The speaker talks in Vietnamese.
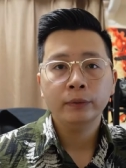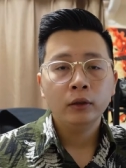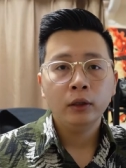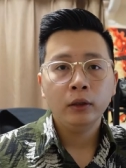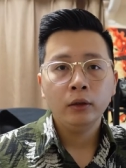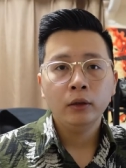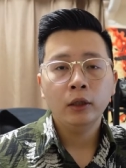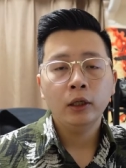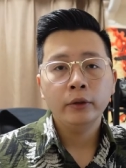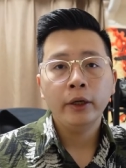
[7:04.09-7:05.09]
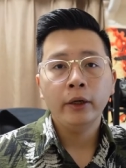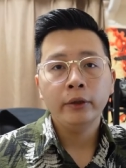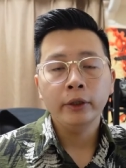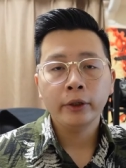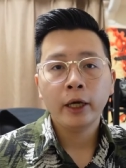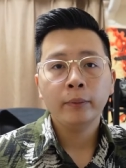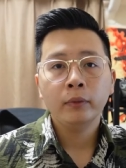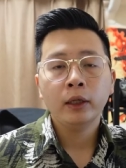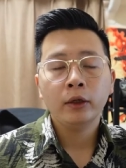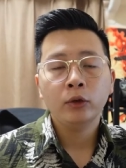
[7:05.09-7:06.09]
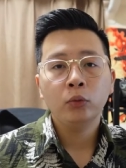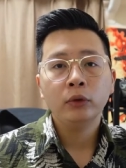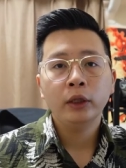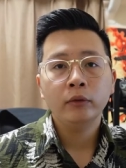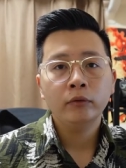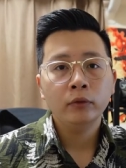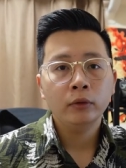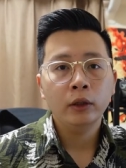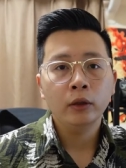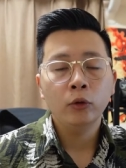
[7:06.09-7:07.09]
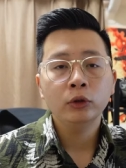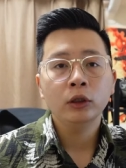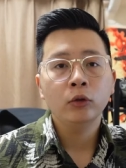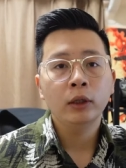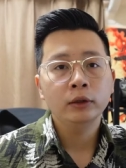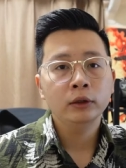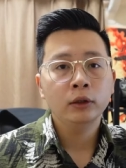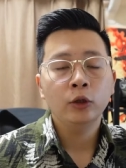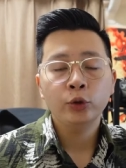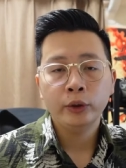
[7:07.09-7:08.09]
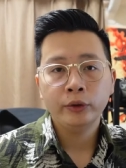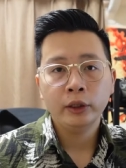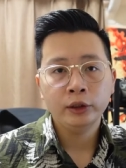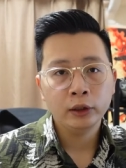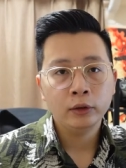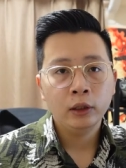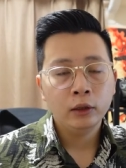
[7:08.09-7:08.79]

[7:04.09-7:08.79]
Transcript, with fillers: Thì uh, để đính kèm các cái thông tin để hỗ trợ quá trình authentication